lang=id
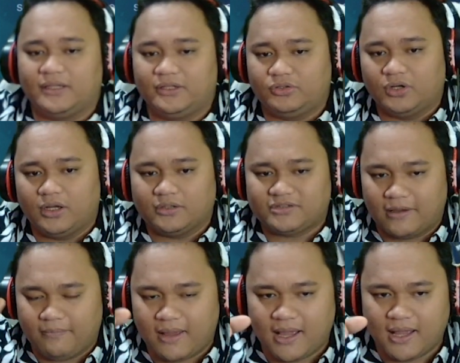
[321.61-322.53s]
Itu
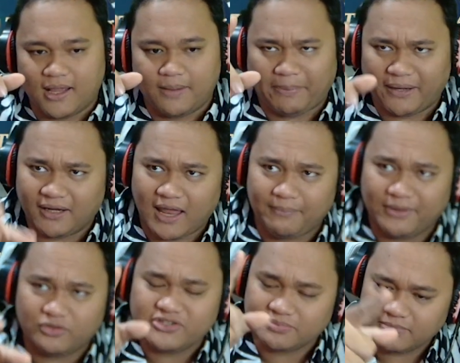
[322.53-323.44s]
sama paling lama
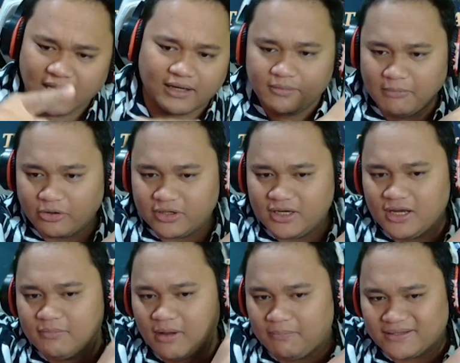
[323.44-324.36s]
itu di 9. Baru ini
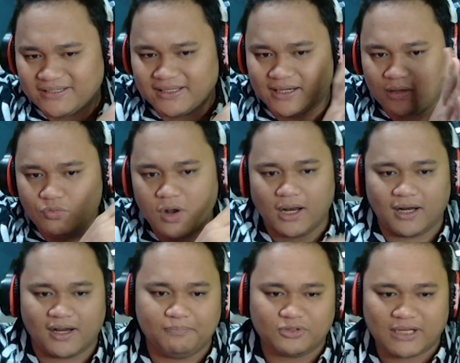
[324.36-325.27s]
15 ini karena gue nggak ada
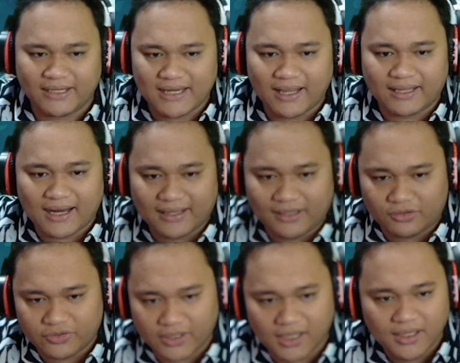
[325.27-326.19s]
ngepush lagi di akhir-akhir
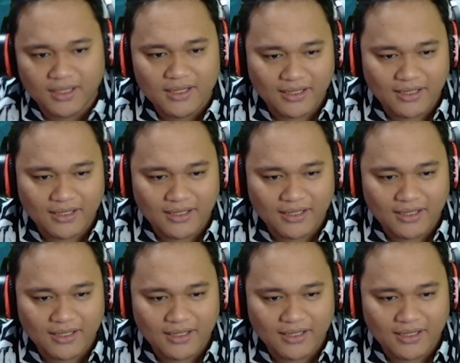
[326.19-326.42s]
cuy ya.